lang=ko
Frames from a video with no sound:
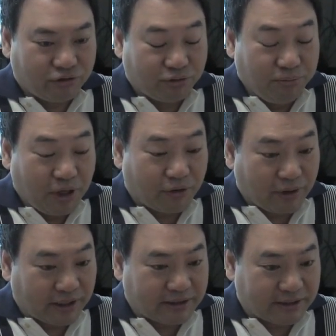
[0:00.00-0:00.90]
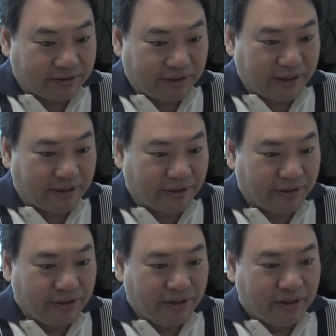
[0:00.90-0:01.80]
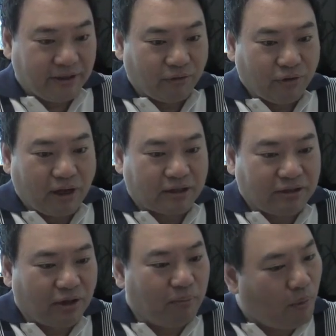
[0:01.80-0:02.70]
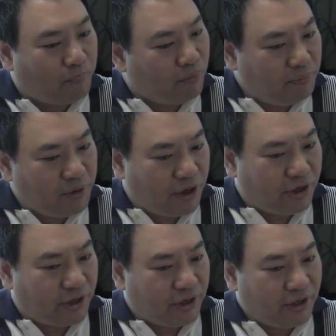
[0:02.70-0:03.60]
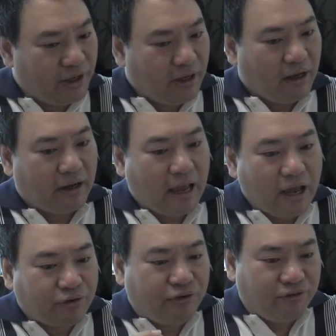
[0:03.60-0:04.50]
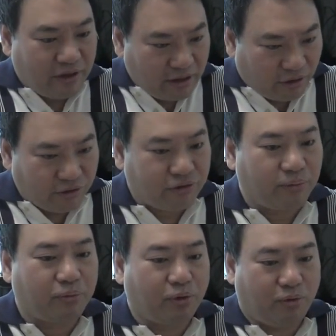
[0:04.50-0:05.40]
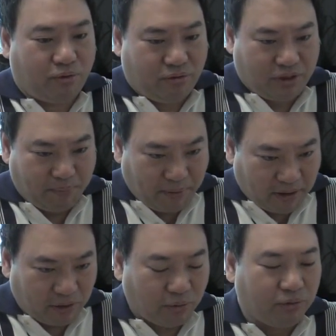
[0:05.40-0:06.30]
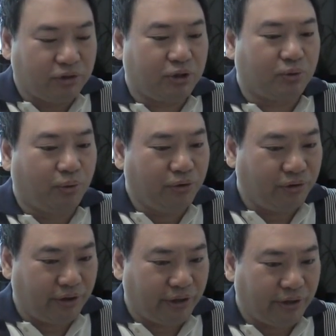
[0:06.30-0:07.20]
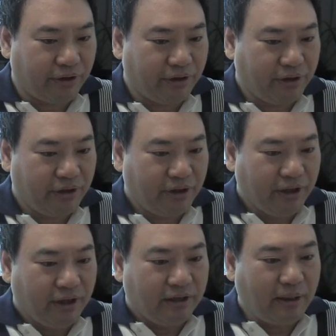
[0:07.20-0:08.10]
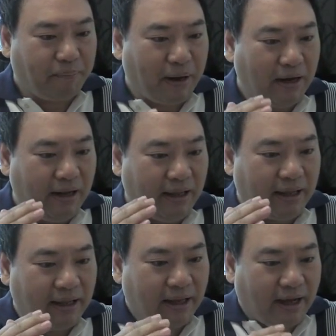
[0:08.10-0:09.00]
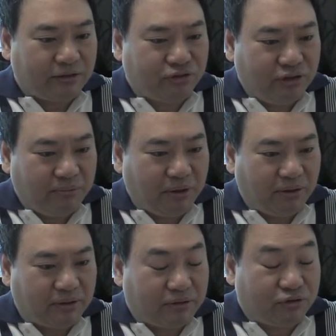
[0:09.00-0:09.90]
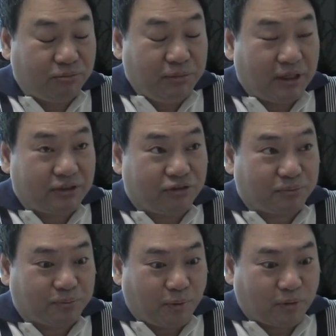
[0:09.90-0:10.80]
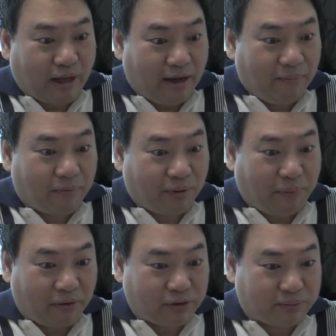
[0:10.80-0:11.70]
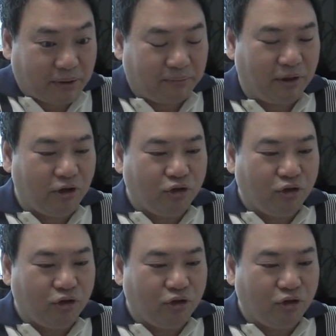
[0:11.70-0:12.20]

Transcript: 준비하고 계시는 거예요. 근데 우리가 그걸 못 풀면 계속 인생이 거기서 쳇바퀴 돌듯이 도는 거예요. 그렇죠. 근데 빨리 아, 주님이 준비하실 축복 다음 거 받고 싶다면